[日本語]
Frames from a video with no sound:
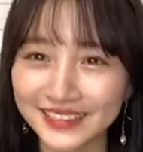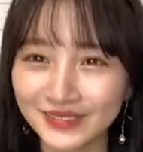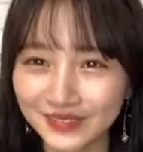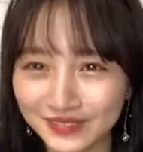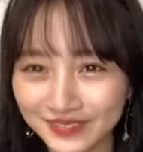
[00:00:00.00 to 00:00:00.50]

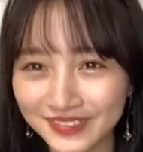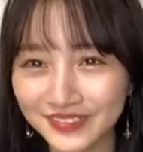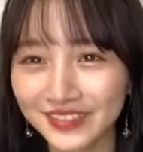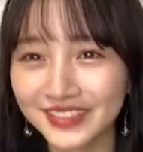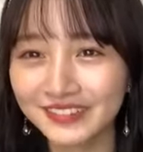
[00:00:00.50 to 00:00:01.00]
そ
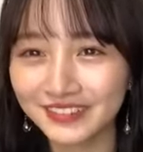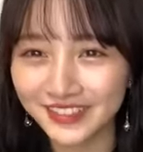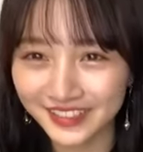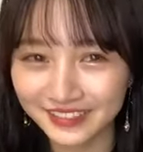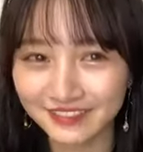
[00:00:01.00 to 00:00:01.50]
う起きてるん
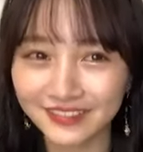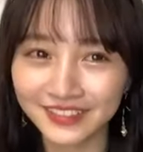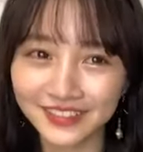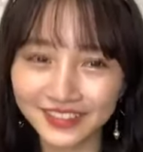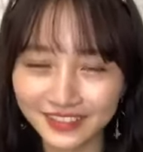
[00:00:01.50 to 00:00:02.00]
ですよ
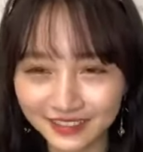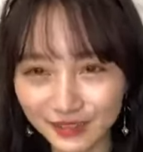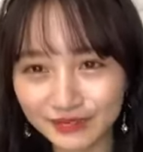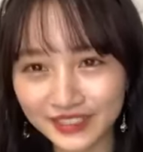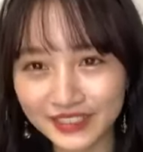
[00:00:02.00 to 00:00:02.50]

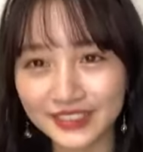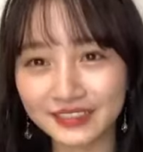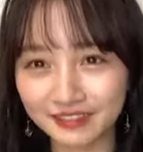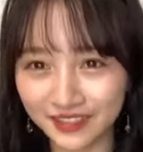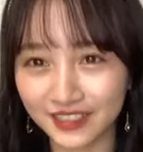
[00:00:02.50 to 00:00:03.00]
ダメで
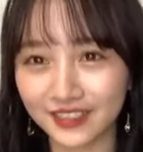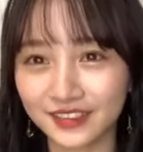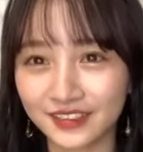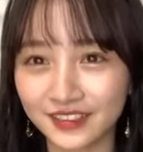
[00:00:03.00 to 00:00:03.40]
すよね